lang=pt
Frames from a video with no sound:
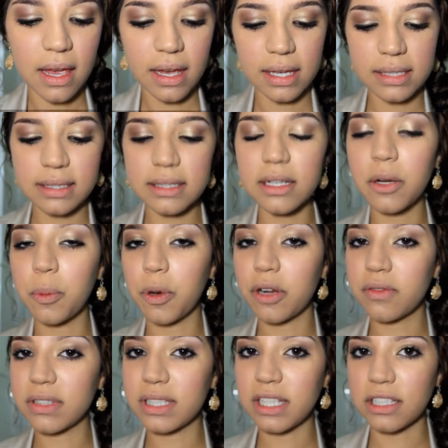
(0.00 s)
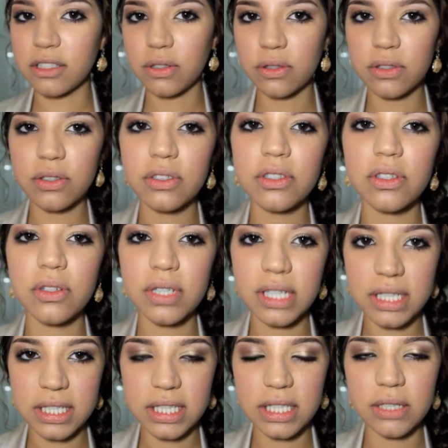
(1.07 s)
ensinando pra vocês todos os
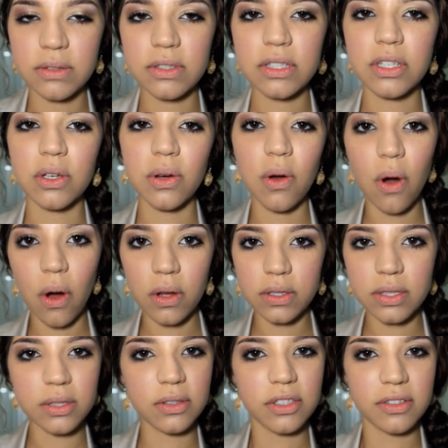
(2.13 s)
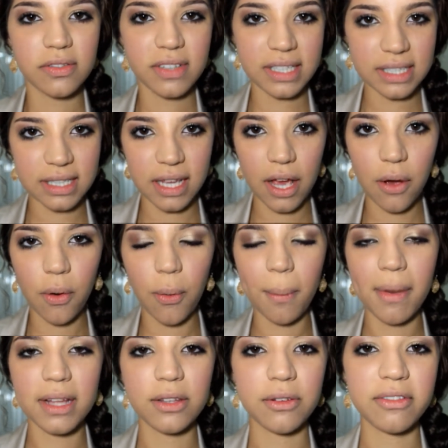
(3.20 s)
truquezinhos que eu gosto de fazer com o
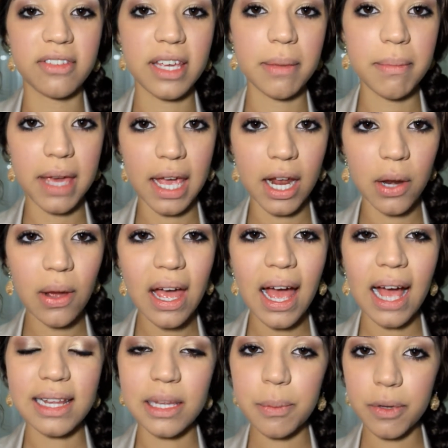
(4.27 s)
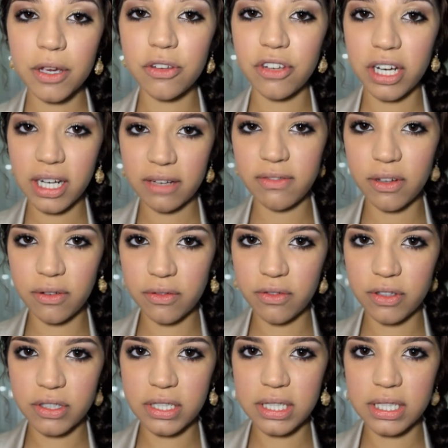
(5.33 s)
batom vermelho, até porque eu já gravei um
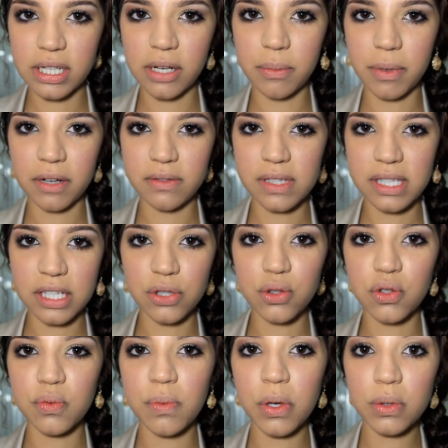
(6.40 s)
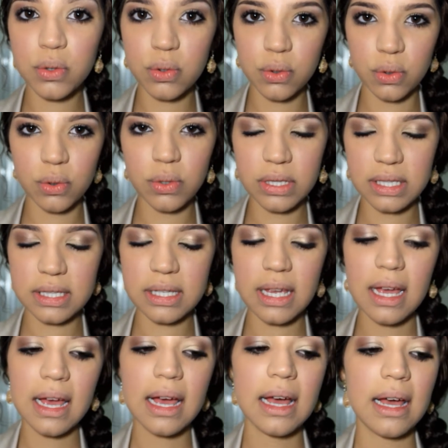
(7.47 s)
vídeo ensinando pra vocês os meus truques,
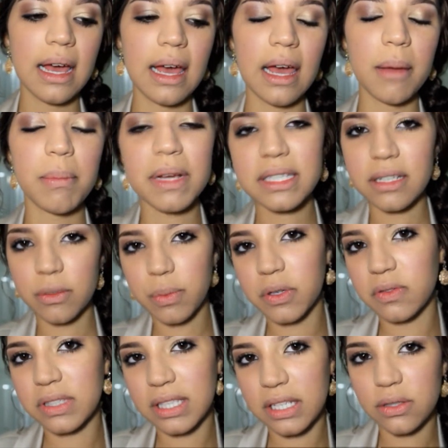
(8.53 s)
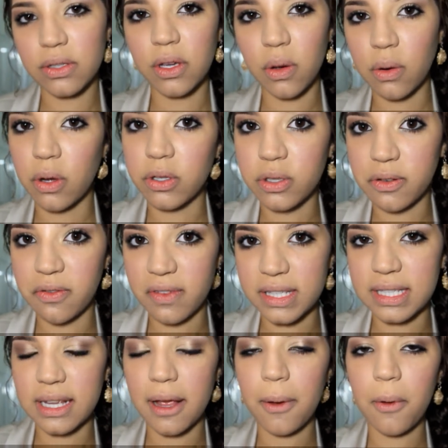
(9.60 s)
é, passando pra vocês o que eu gosto de
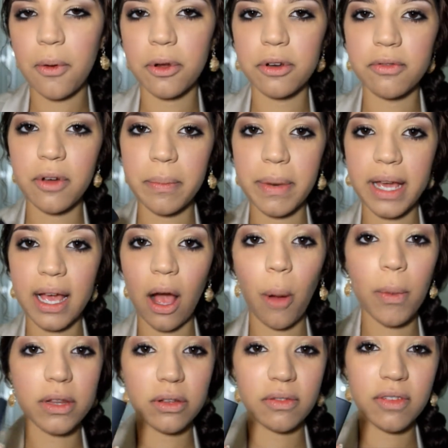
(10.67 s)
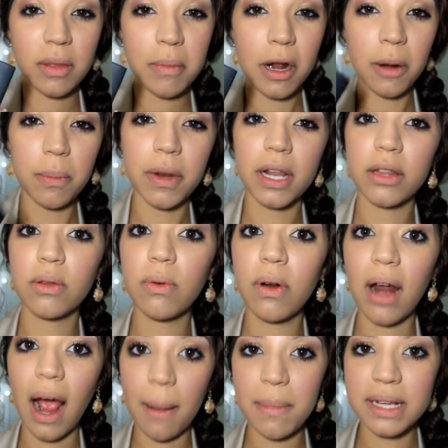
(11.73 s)
fazer quando vou aplicar o batom vermelho, pra ele
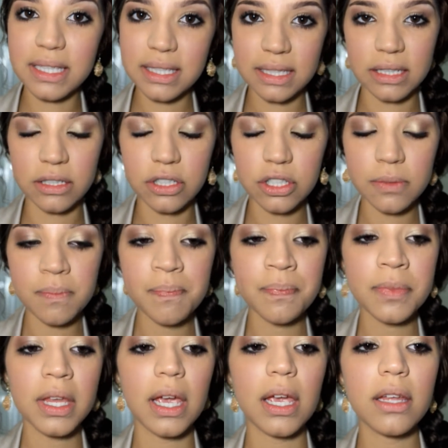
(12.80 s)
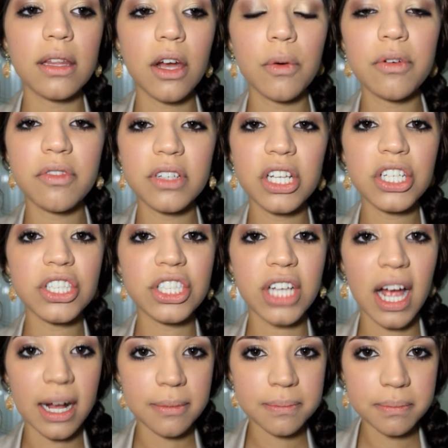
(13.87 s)
durar bastante. Então eu vou
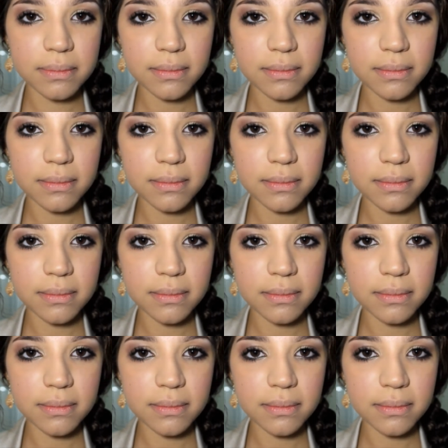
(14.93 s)
deixar